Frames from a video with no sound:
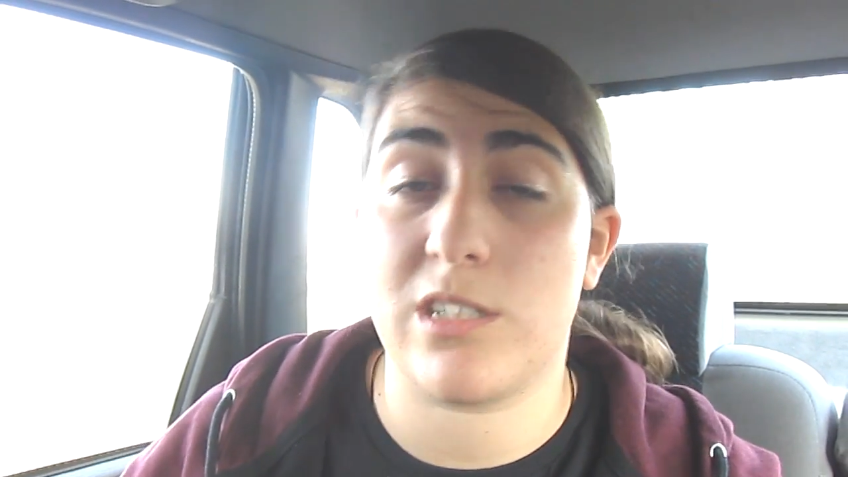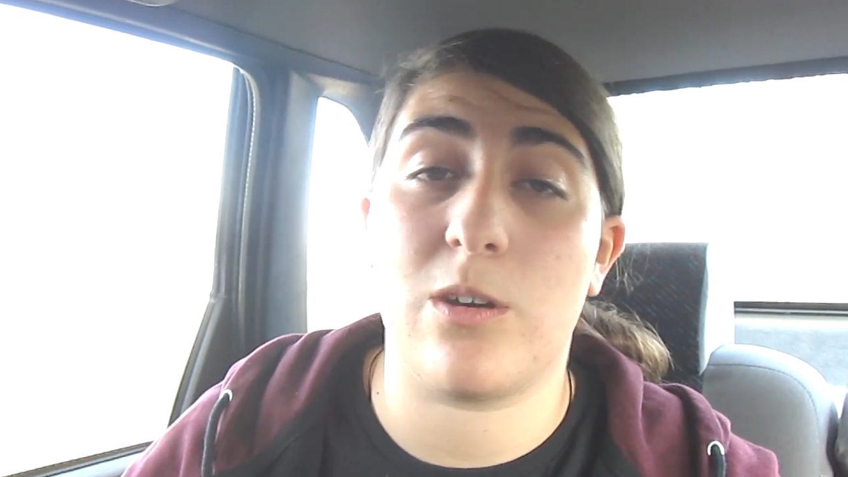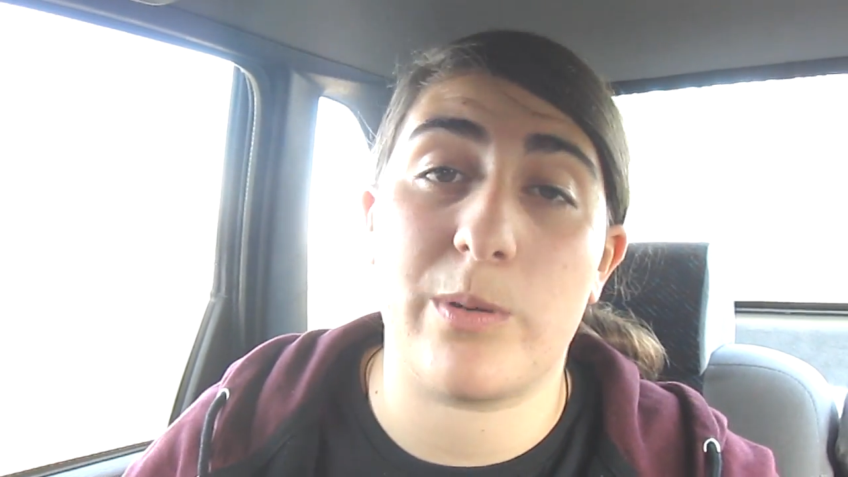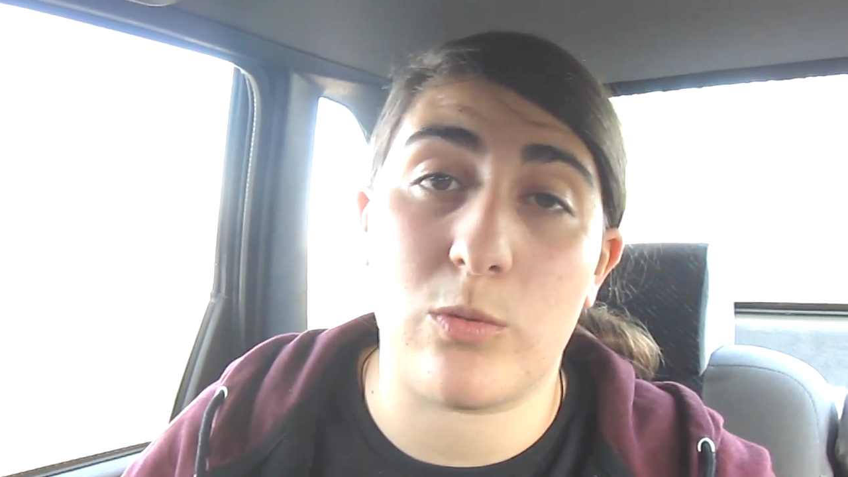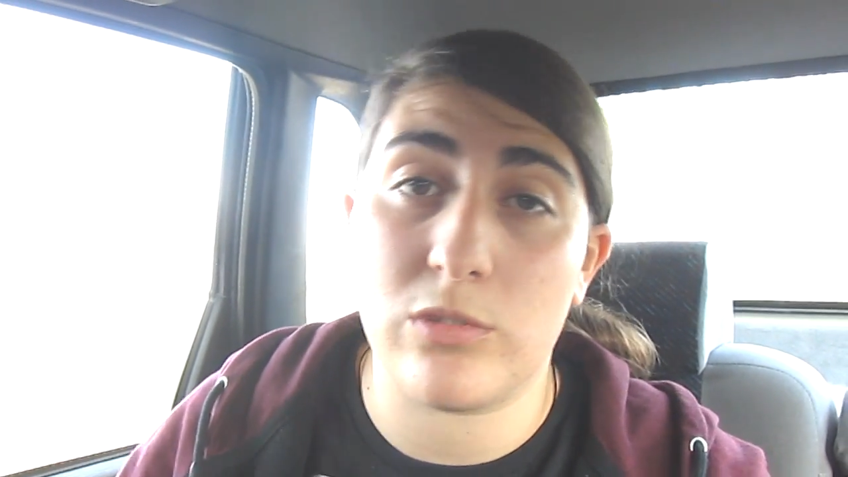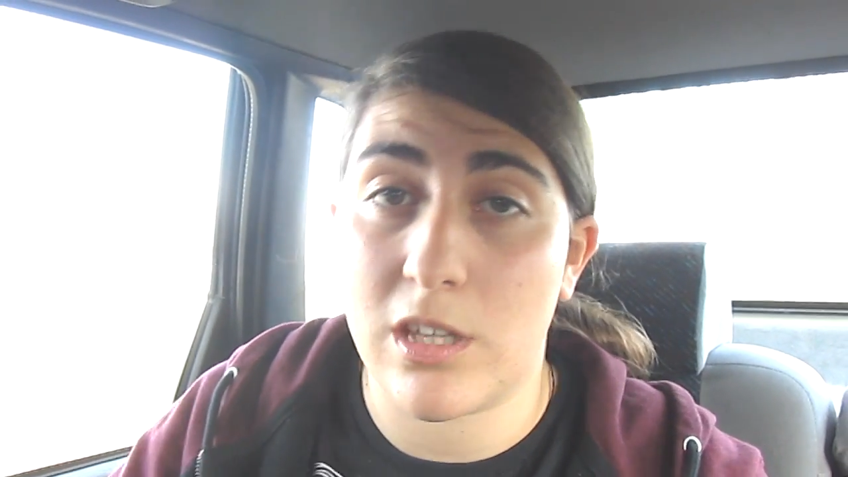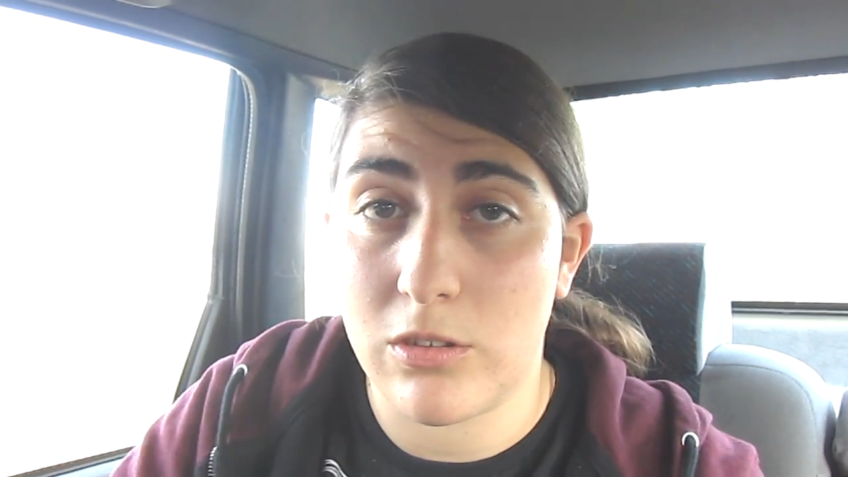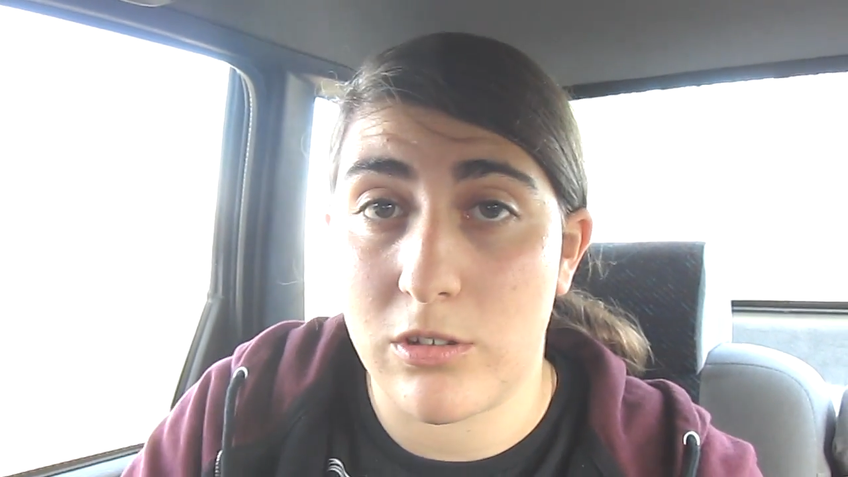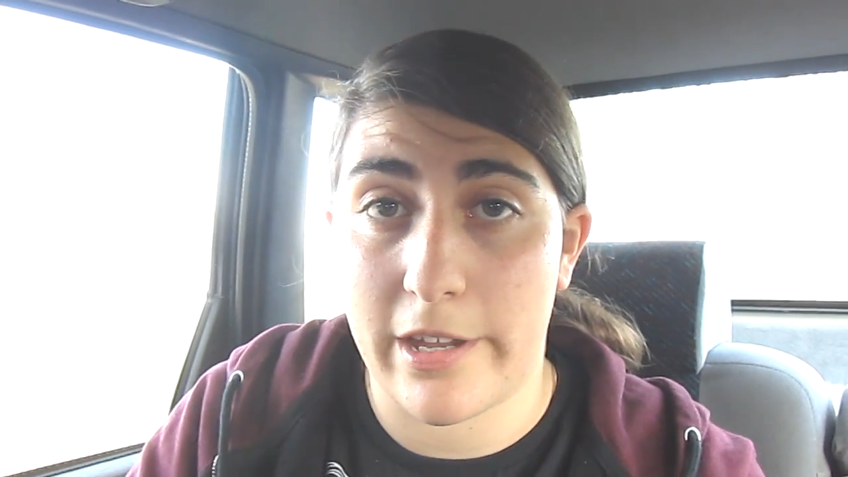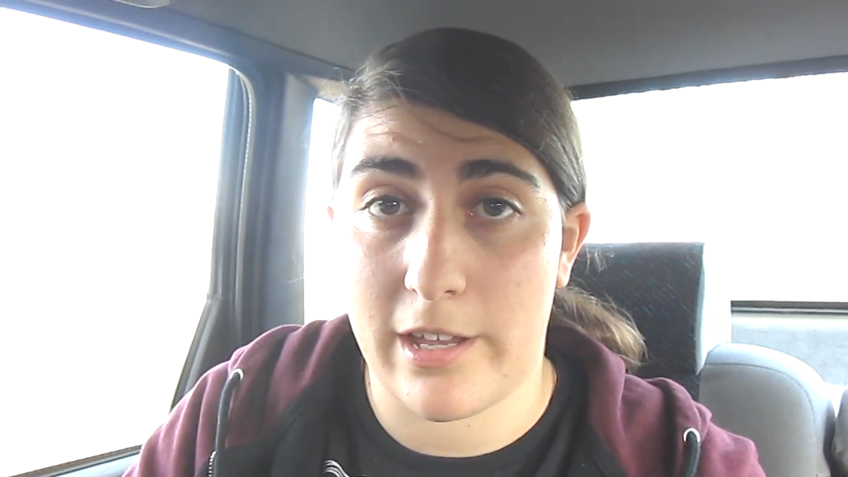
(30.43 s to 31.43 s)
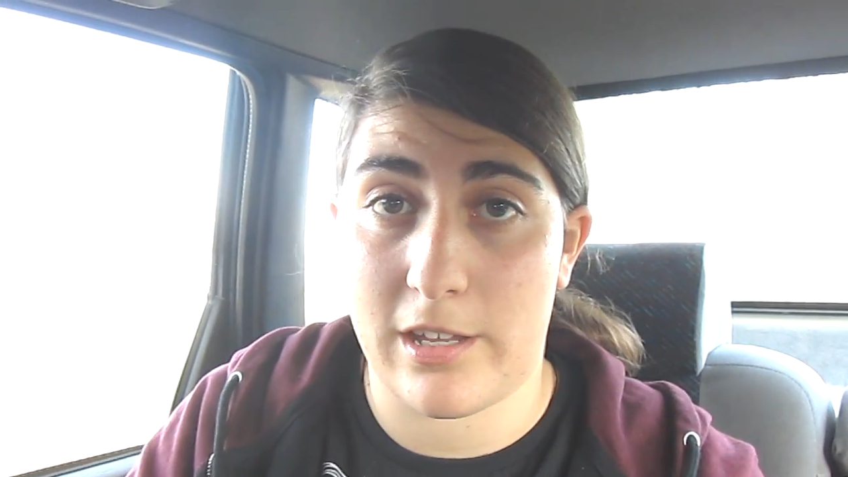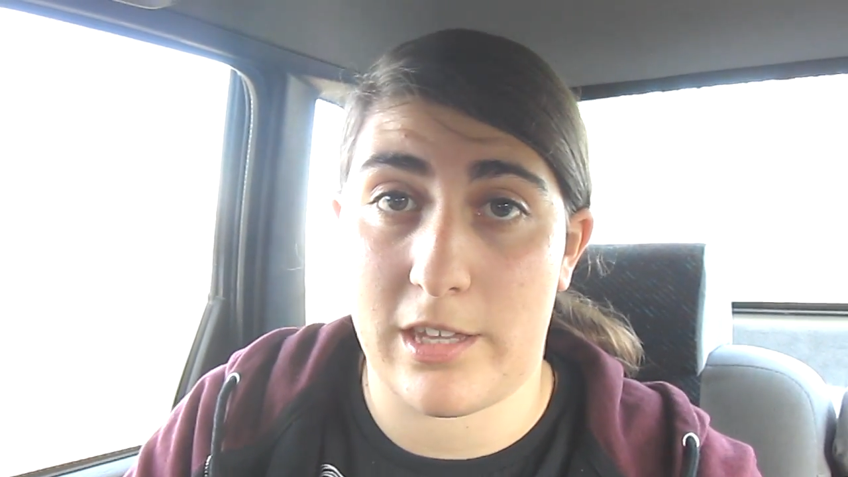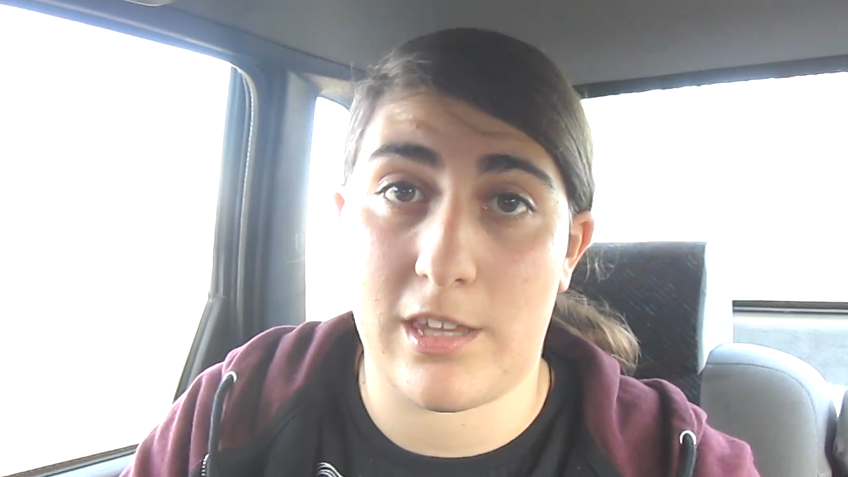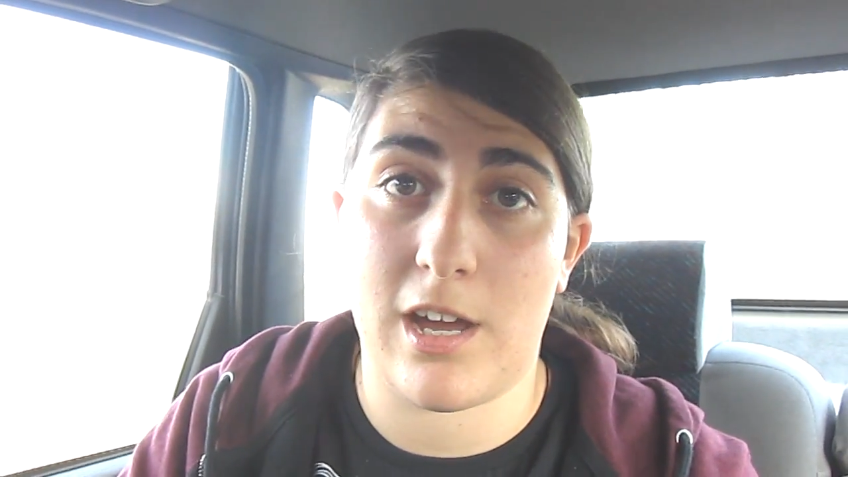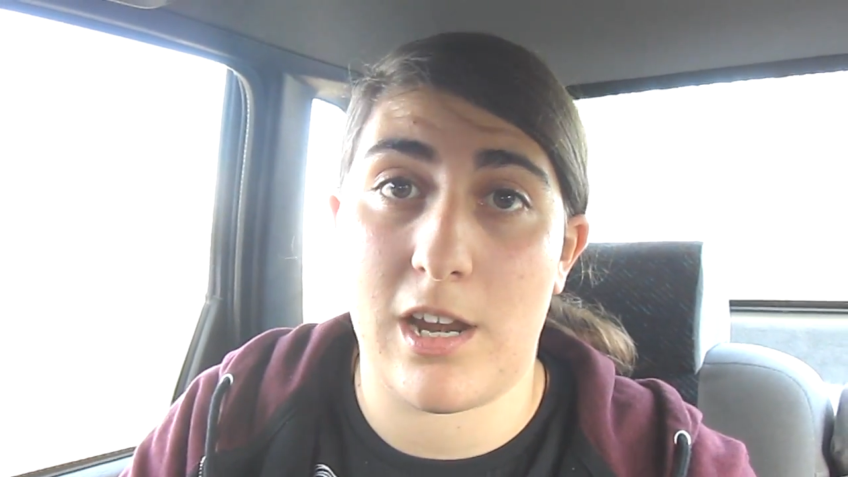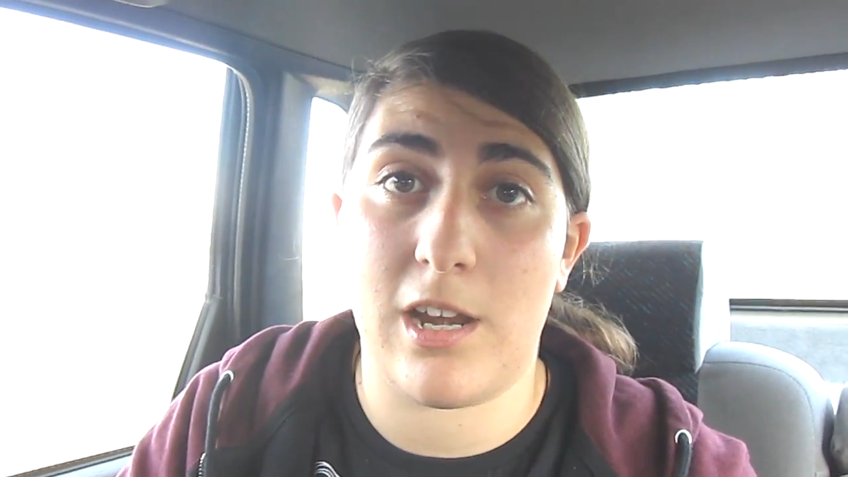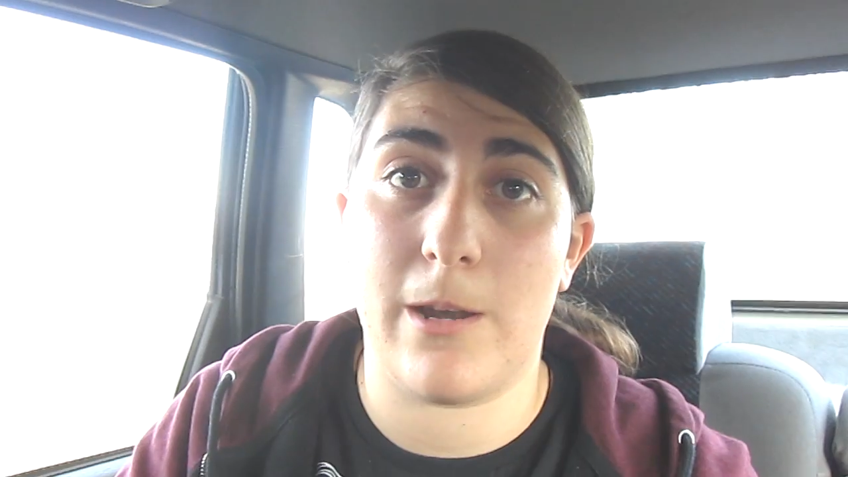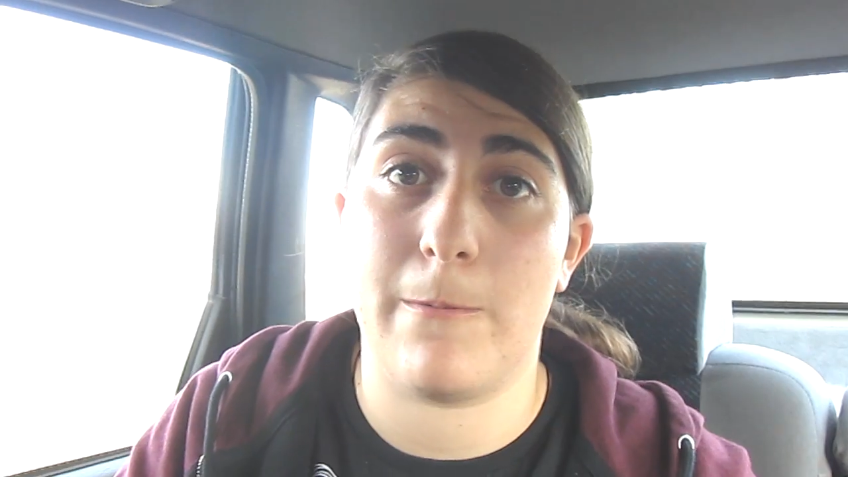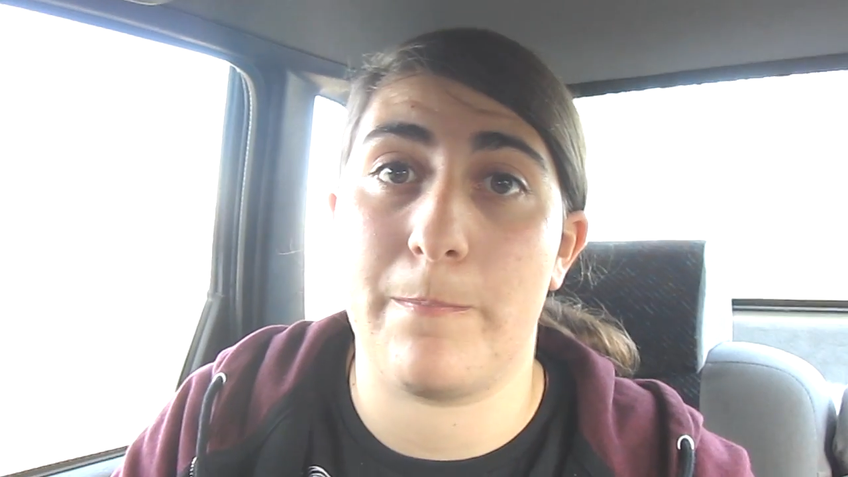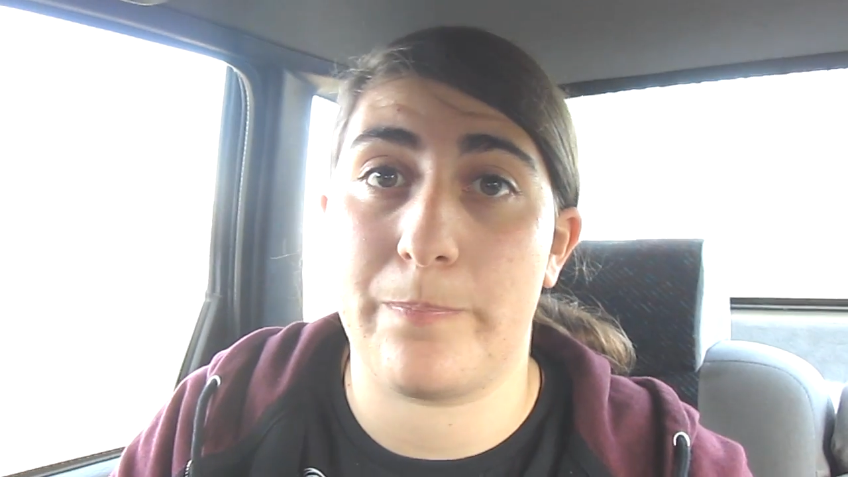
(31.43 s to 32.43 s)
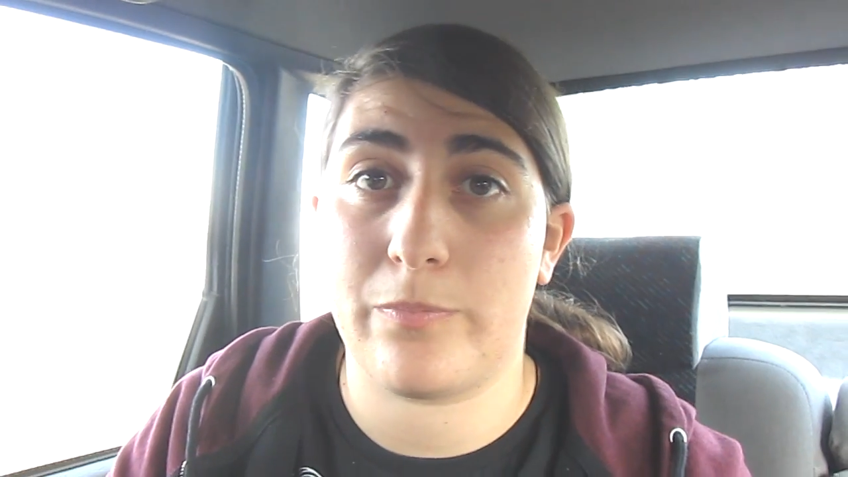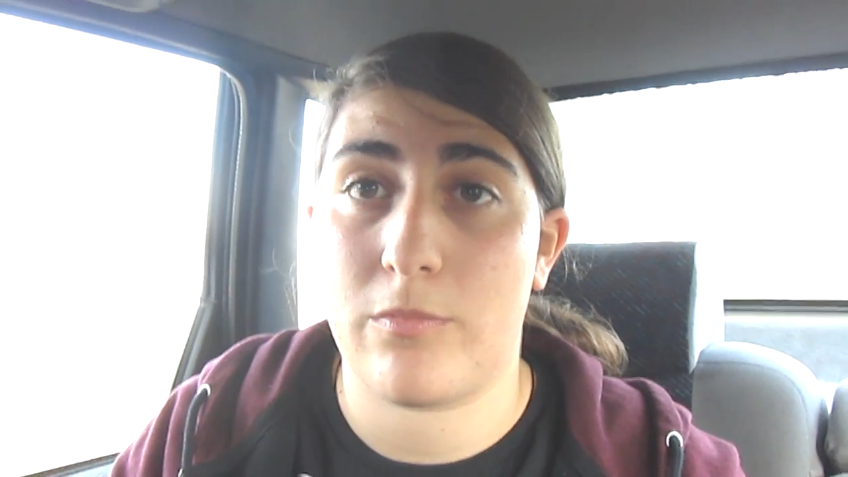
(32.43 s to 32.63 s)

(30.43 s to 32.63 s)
estado preguntando qué tal